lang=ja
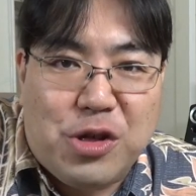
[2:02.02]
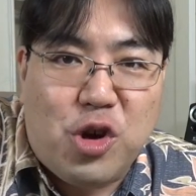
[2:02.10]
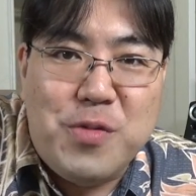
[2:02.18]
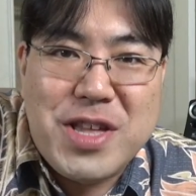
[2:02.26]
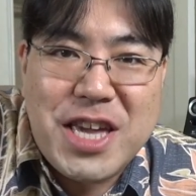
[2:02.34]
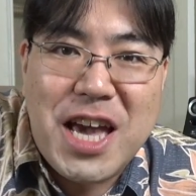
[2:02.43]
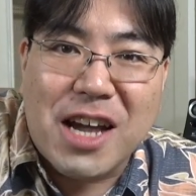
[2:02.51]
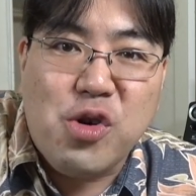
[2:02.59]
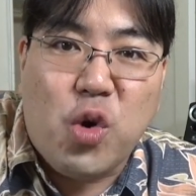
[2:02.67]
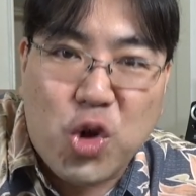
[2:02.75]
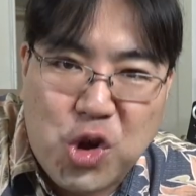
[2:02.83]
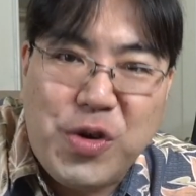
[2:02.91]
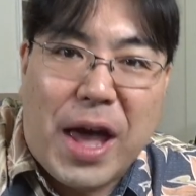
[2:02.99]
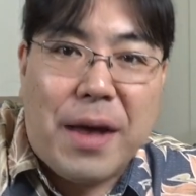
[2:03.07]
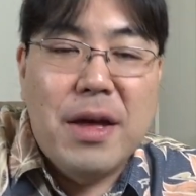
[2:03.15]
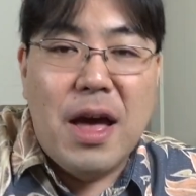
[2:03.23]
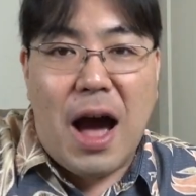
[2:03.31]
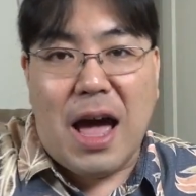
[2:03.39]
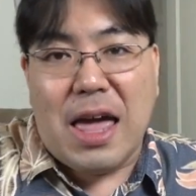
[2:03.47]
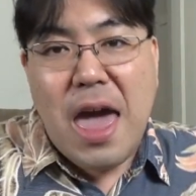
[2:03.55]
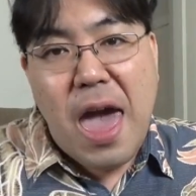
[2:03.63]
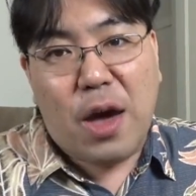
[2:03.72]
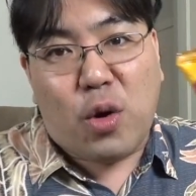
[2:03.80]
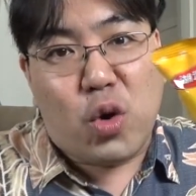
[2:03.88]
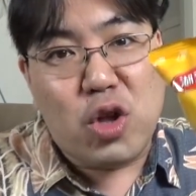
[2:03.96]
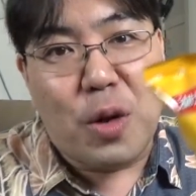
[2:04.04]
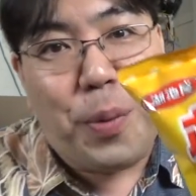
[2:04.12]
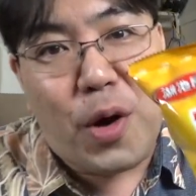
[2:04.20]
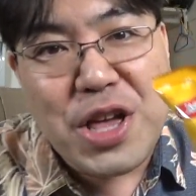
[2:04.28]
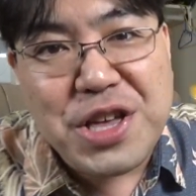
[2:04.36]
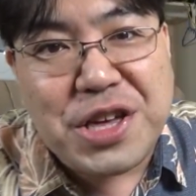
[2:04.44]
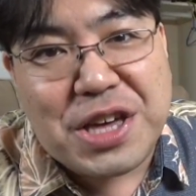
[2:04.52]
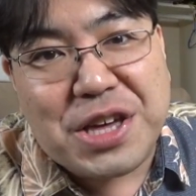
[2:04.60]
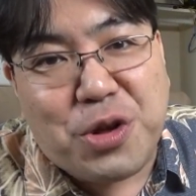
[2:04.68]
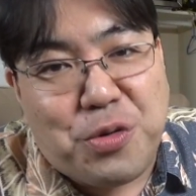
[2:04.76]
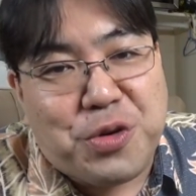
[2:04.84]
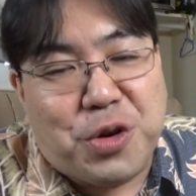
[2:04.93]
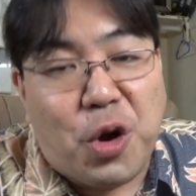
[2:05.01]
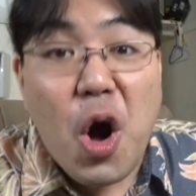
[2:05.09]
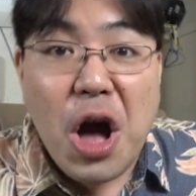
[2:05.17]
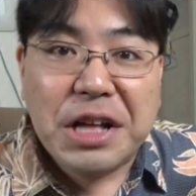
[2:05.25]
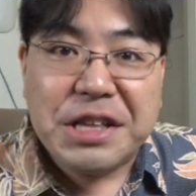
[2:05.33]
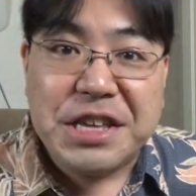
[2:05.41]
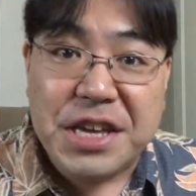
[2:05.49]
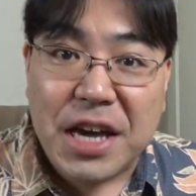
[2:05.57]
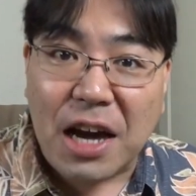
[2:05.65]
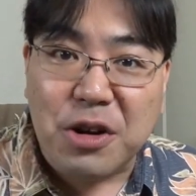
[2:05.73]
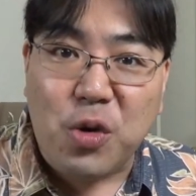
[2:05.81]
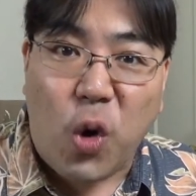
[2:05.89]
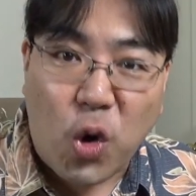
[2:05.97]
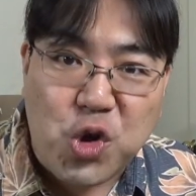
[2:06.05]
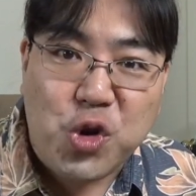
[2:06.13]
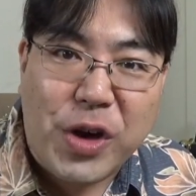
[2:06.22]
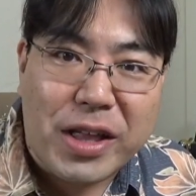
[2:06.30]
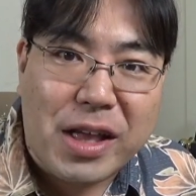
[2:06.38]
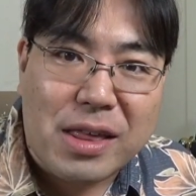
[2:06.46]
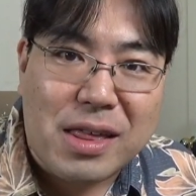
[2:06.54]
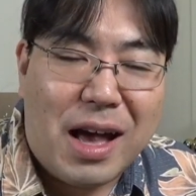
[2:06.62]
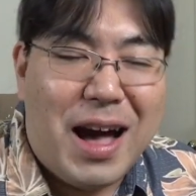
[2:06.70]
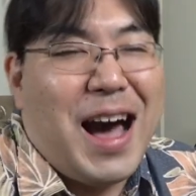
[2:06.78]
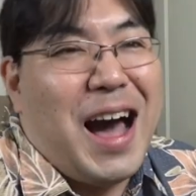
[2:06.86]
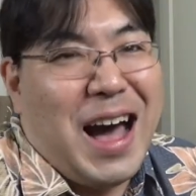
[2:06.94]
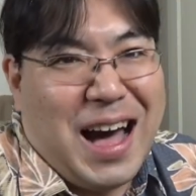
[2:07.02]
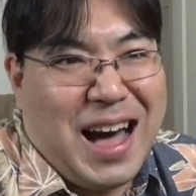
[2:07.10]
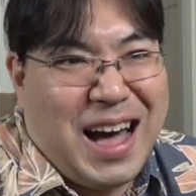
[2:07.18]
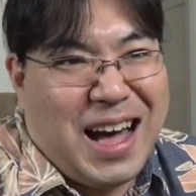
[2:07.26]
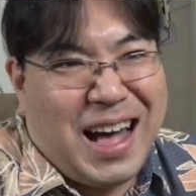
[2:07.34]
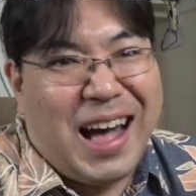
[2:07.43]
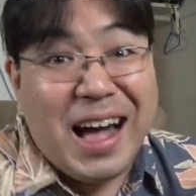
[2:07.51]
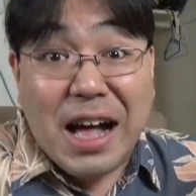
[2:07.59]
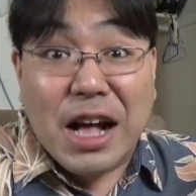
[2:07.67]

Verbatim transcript: 円賞味250円はいえこのポリンキー1袋250円ですはははは、